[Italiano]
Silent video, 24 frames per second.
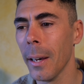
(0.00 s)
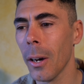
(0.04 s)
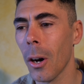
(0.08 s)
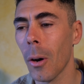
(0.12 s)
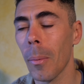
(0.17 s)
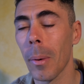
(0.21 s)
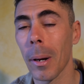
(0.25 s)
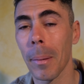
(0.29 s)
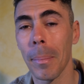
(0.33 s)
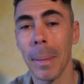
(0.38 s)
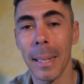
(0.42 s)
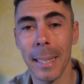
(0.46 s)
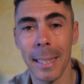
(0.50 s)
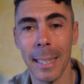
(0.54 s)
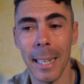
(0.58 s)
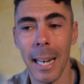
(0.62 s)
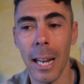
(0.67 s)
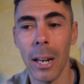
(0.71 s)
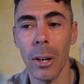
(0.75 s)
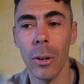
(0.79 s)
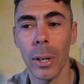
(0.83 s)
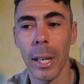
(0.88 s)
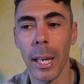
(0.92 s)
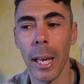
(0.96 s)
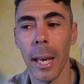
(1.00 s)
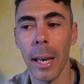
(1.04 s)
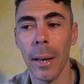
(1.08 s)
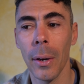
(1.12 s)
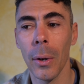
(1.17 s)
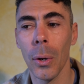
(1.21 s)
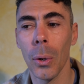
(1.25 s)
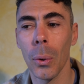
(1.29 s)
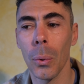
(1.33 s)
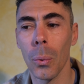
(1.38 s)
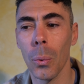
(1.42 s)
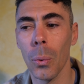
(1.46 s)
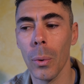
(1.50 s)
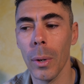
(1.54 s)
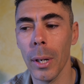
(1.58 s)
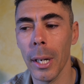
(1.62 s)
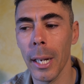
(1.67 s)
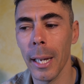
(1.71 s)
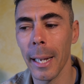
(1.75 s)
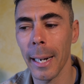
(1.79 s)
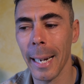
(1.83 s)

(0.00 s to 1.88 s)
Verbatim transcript: Omar Martinello che è un